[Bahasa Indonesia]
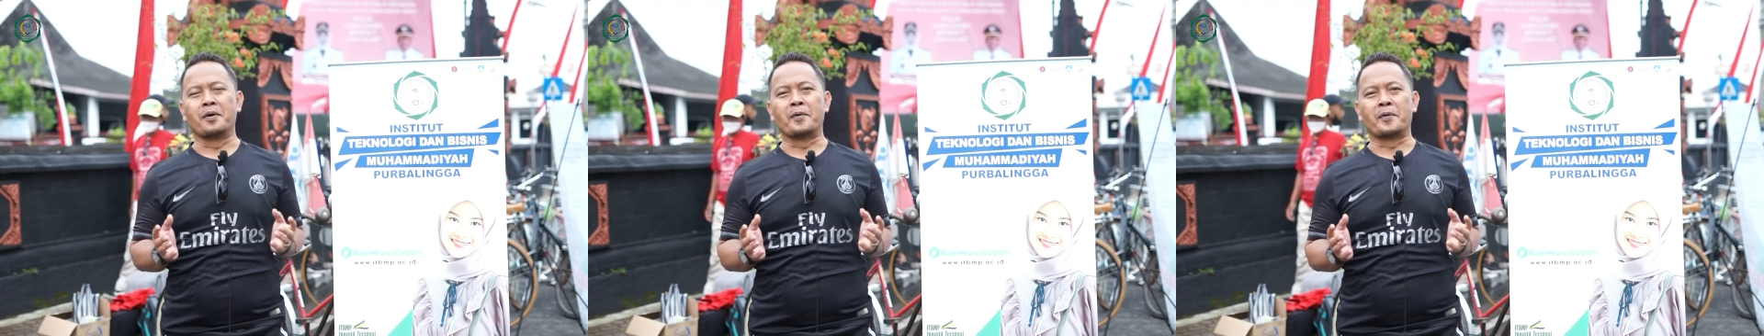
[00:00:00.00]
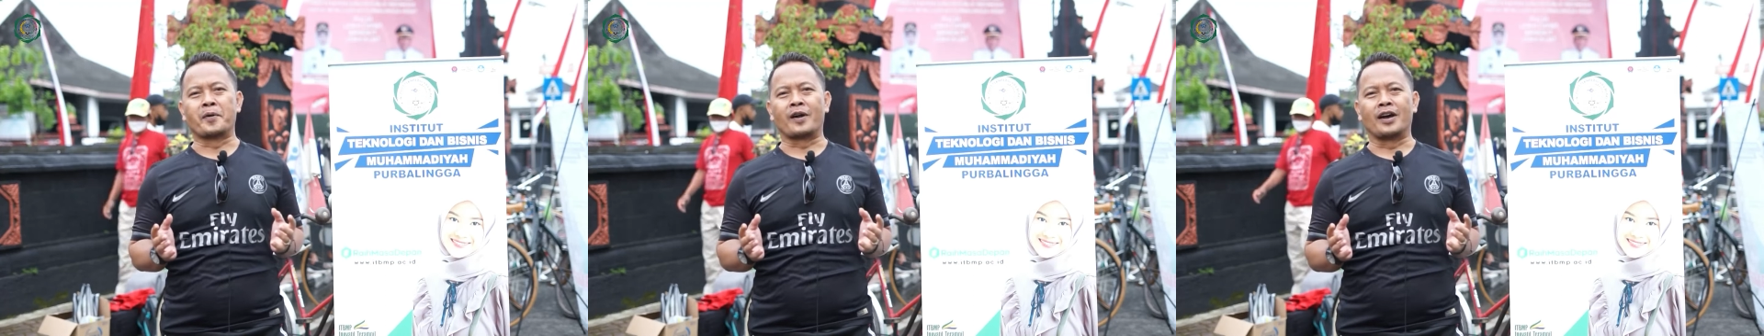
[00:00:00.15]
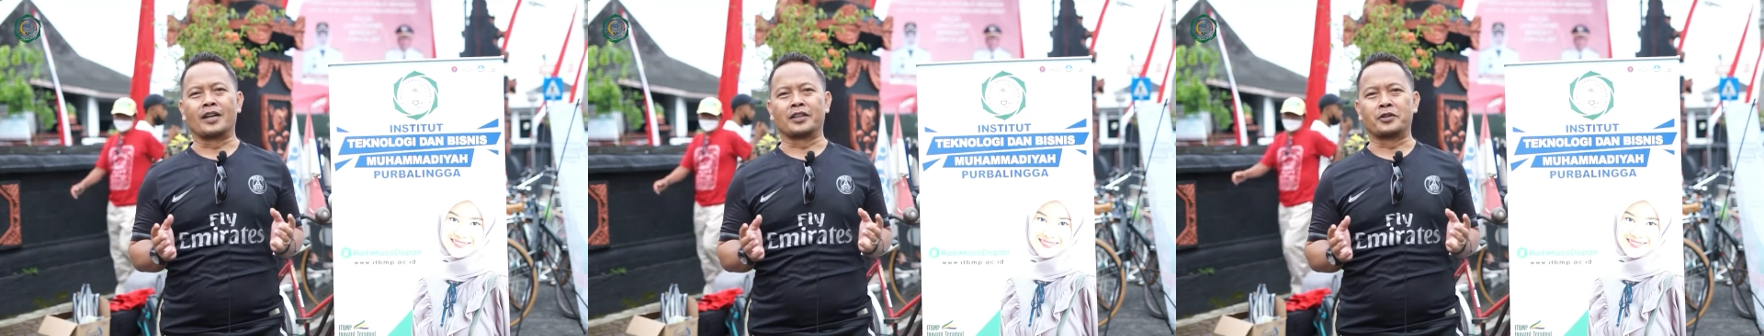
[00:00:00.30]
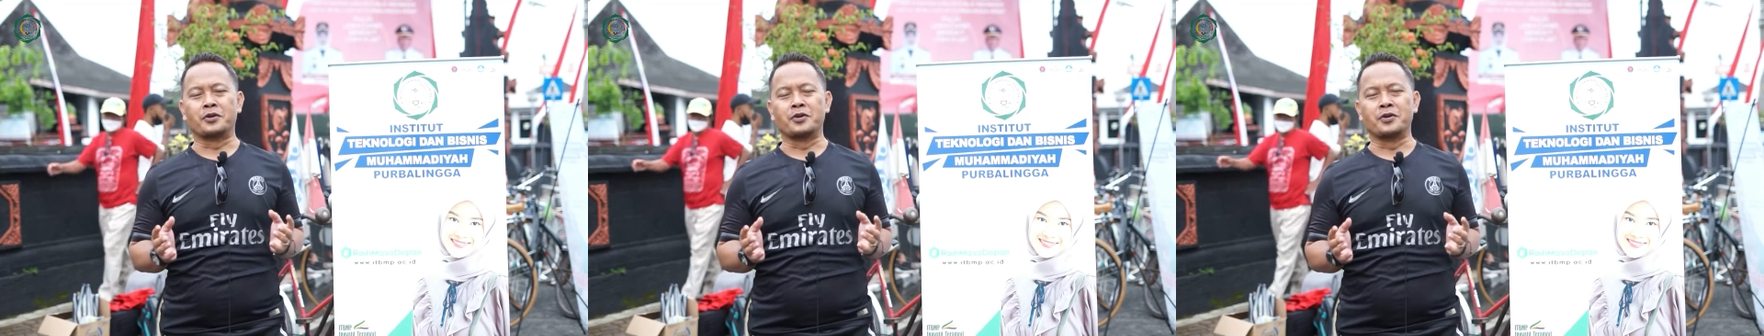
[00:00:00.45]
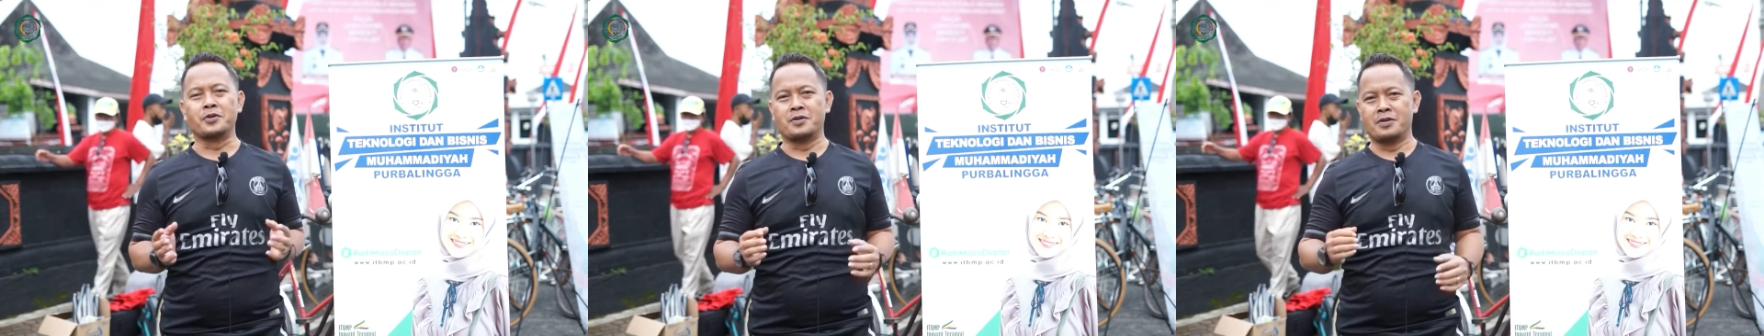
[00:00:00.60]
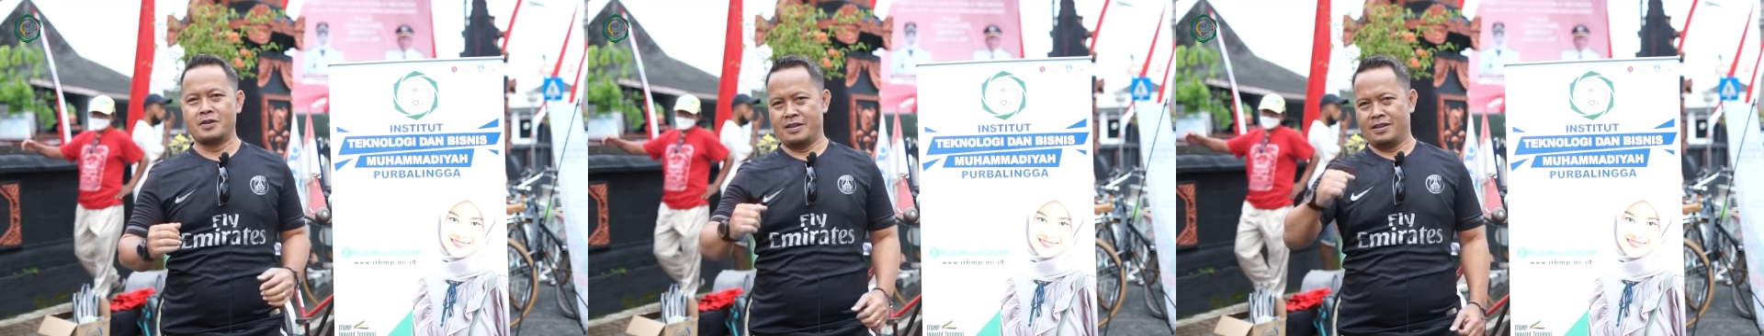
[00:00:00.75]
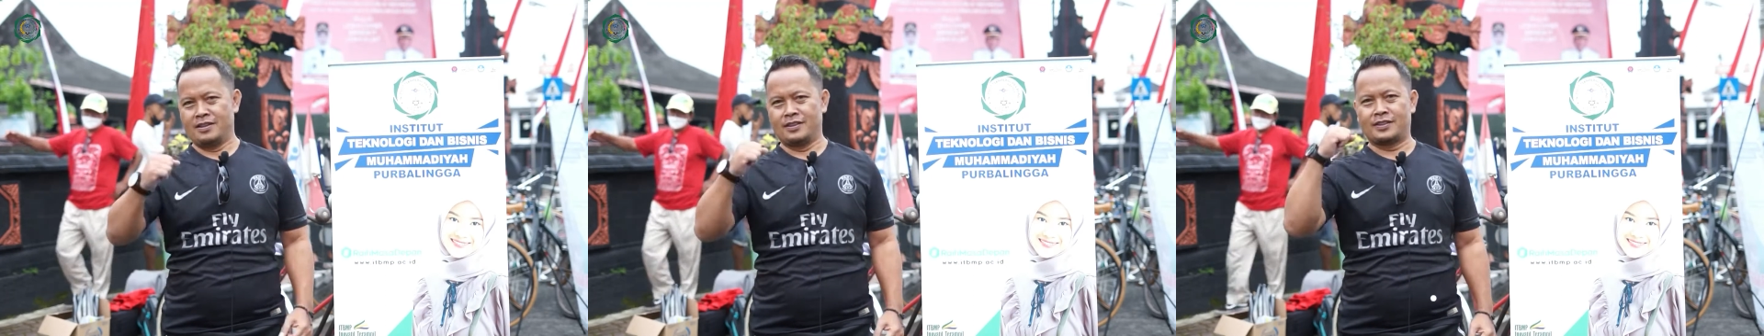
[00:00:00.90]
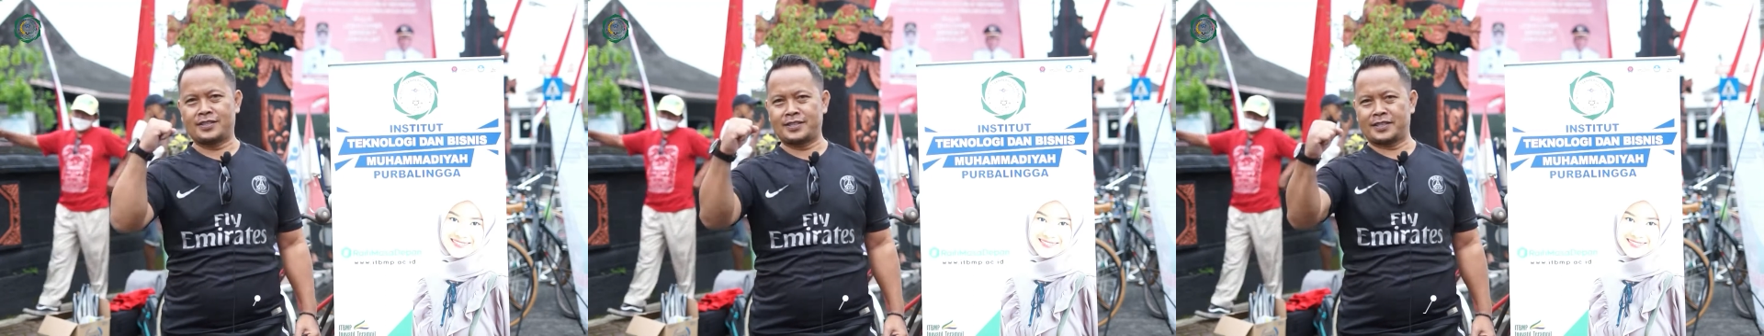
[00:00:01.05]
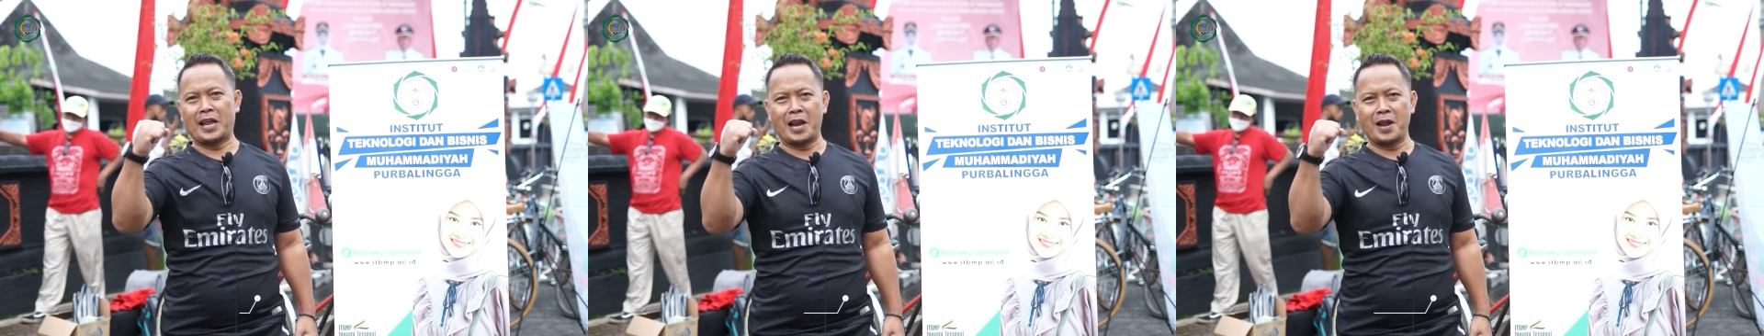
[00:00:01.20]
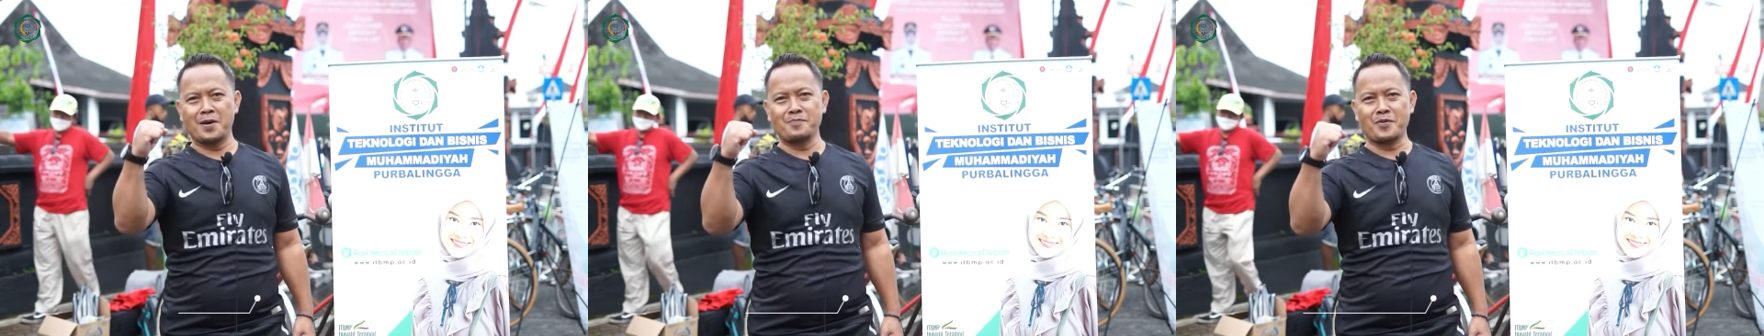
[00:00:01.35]
wabarakatuh.
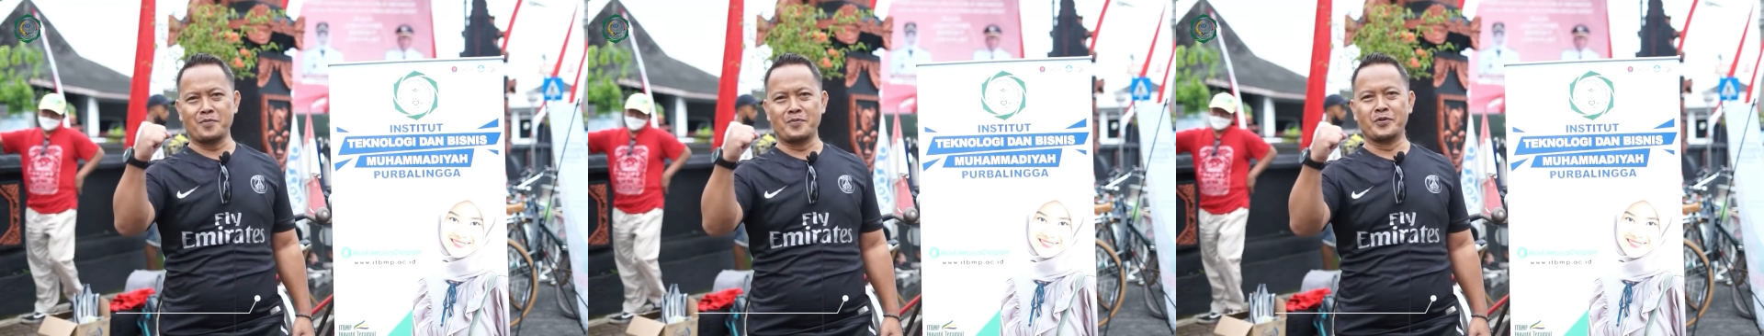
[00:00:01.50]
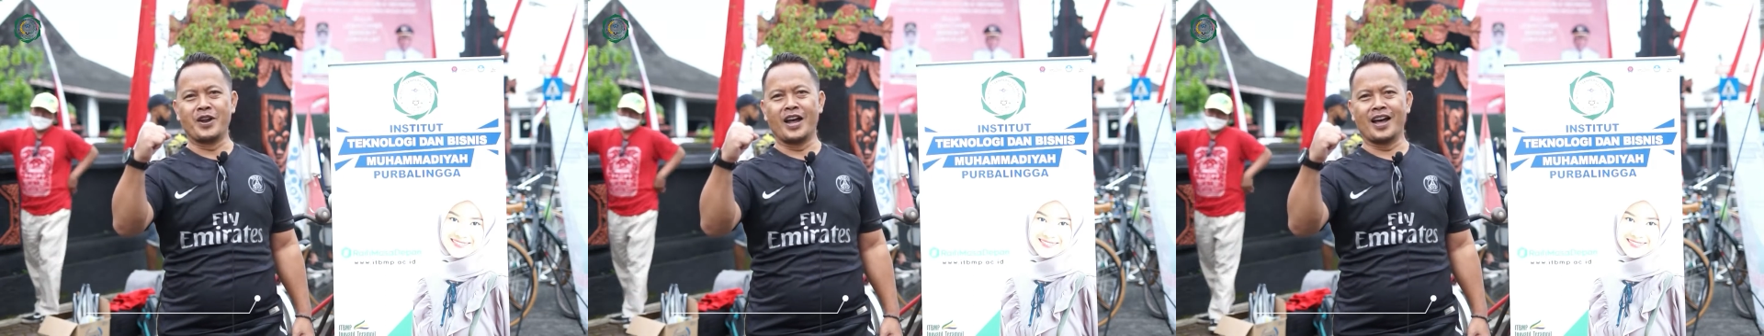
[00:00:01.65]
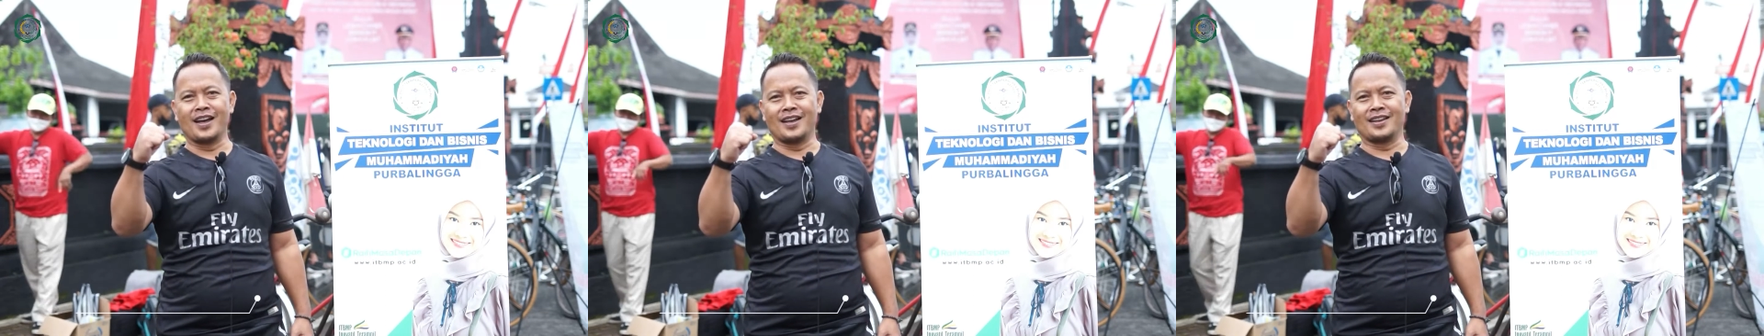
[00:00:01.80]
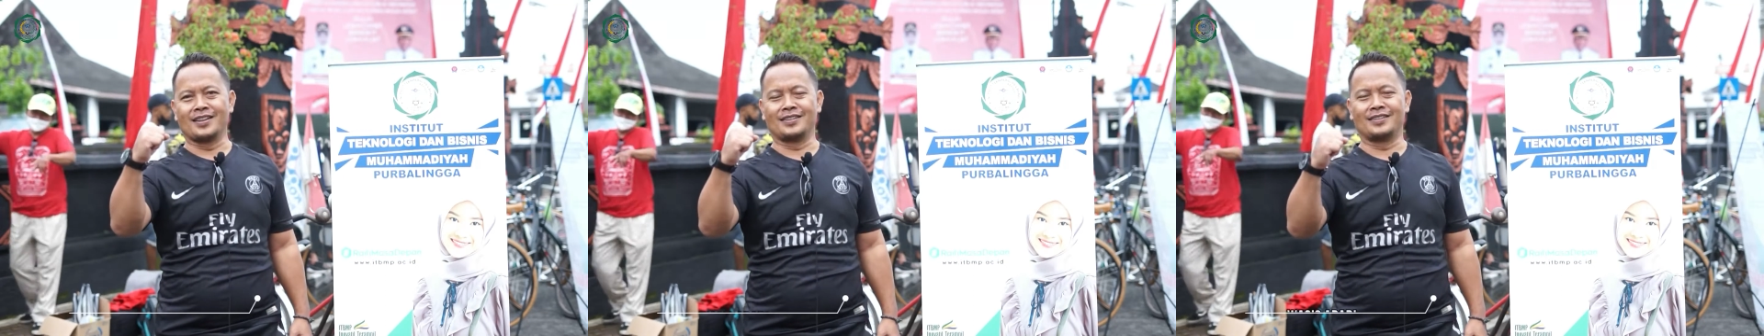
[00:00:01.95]
Salam pemuda,